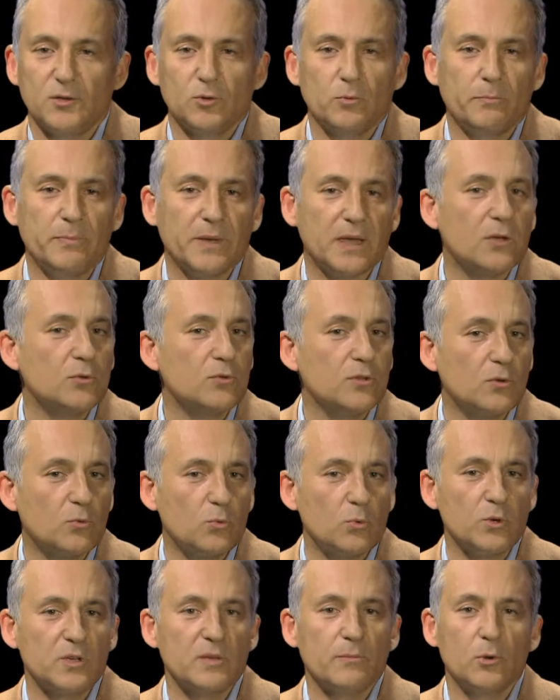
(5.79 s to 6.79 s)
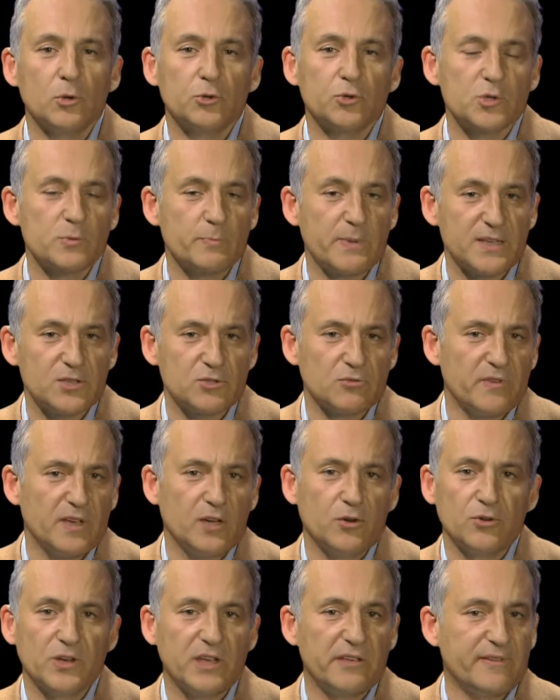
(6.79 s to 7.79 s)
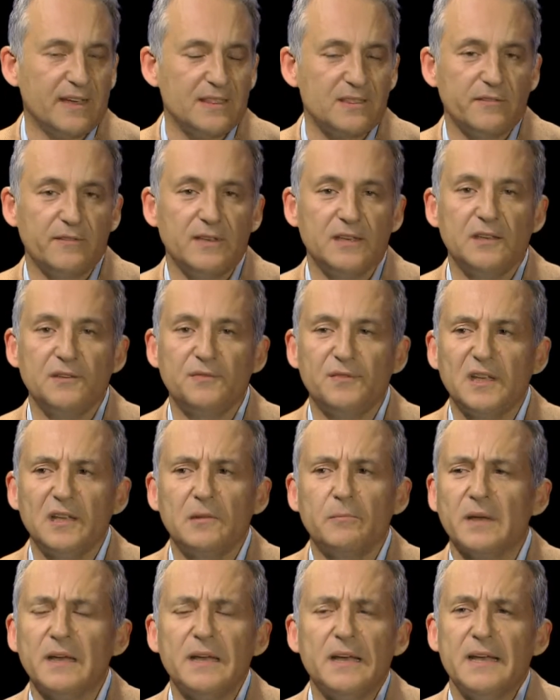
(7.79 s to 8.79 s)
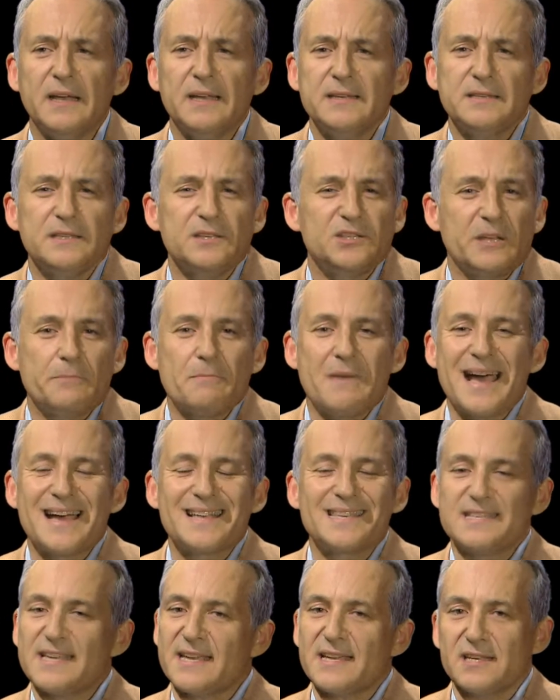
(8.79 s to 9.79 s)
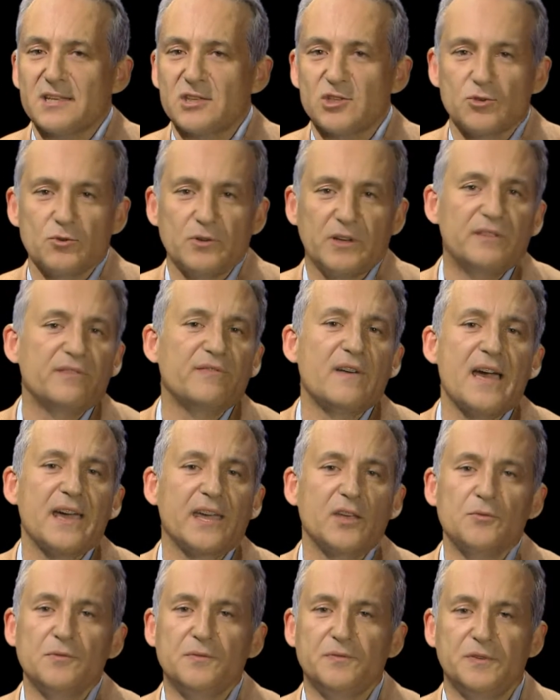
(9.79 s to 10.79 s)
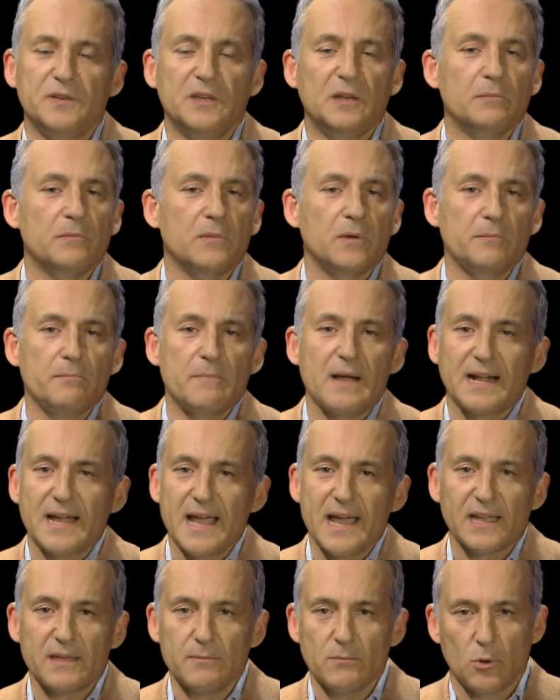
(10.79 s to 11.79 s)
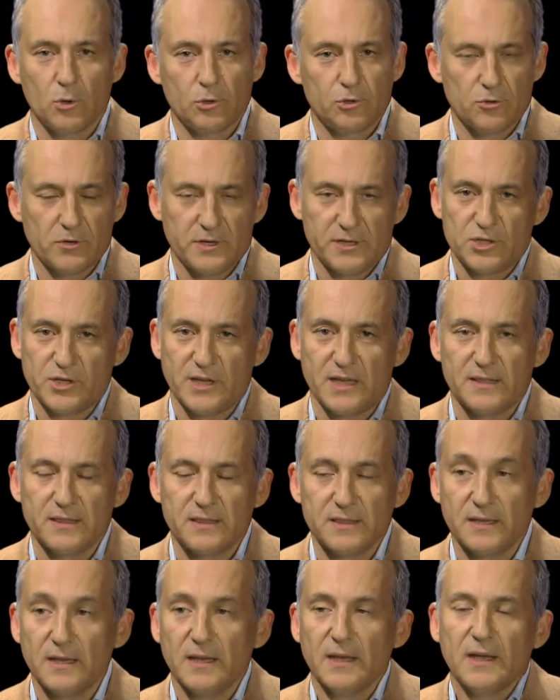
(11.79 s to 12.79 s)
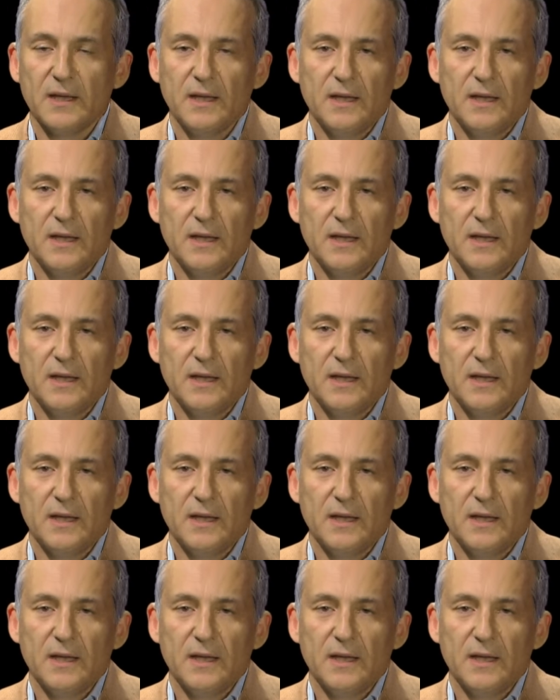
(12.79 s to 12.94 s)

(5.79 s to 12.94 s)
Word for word: In un periodo in cui molto spesso vengono rifatti vecchi film, si dice ma ha senso rifare un film magari molto recente?